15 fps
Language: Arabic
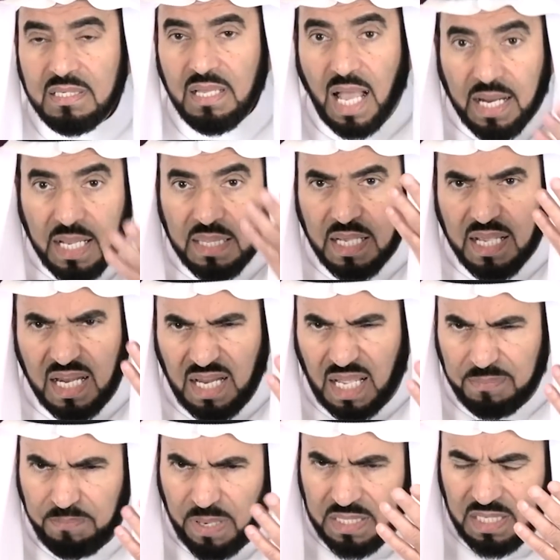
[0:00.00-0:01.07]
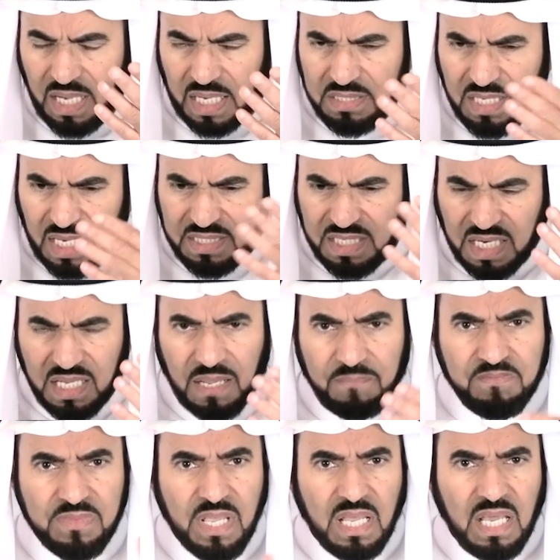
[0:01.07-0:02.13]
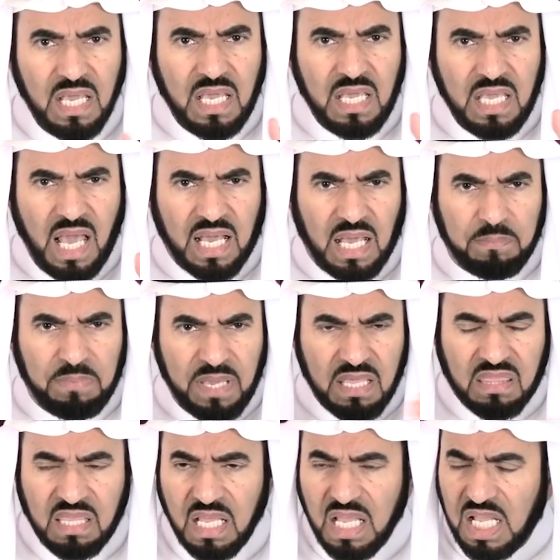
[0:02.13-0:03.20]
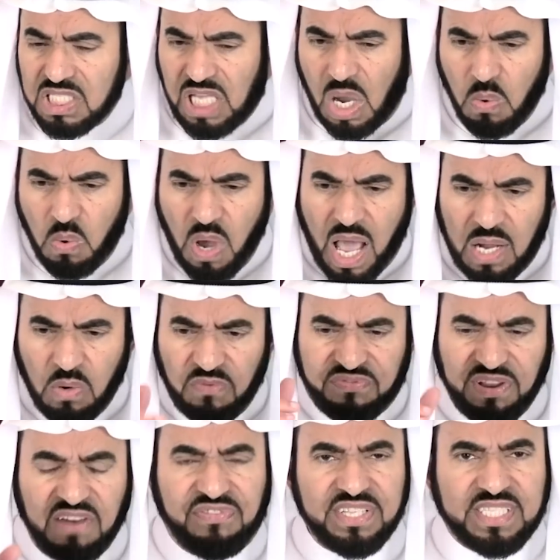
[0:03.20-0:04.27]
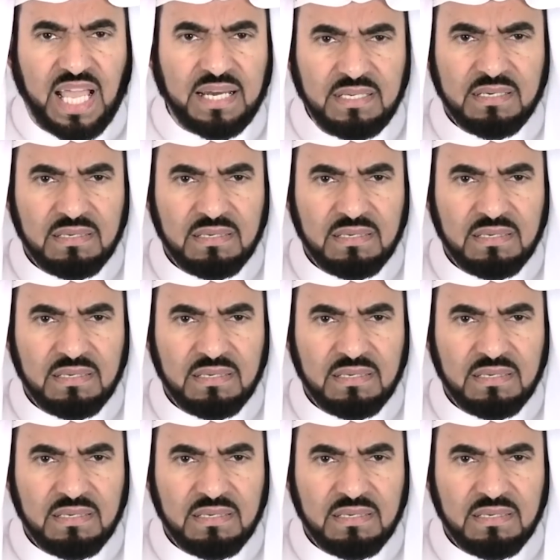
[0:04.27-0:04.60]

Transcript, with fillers: هكذا كان حجاج جريء هي يا خبيث جوال في الفتن